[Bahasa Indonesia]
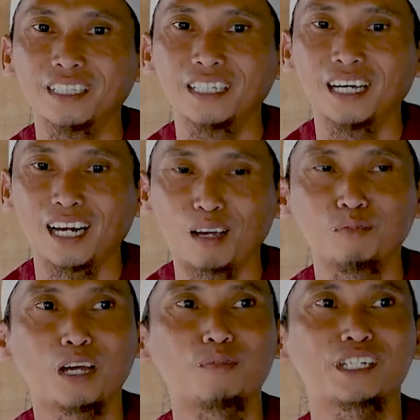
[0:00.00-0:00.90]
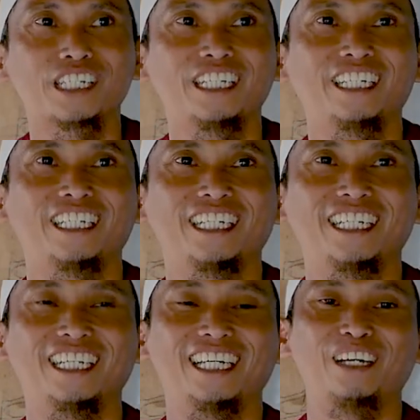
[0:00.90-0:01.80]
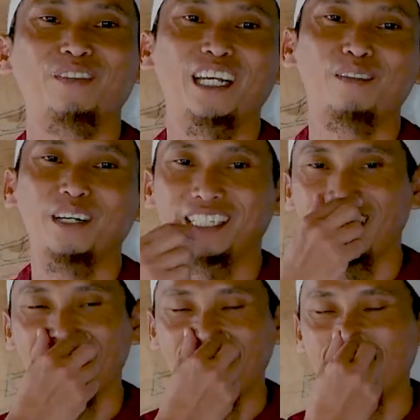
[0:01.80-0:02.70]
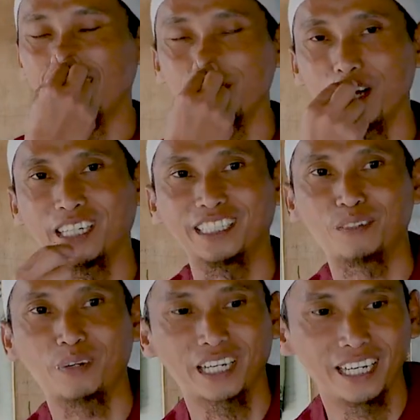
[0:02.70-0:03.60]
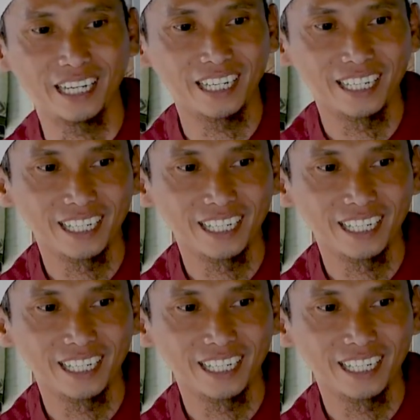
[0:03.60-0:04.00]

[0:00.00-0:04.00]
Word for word: Ya, alhamdulillah masih apa namanya ada uang gitu pakai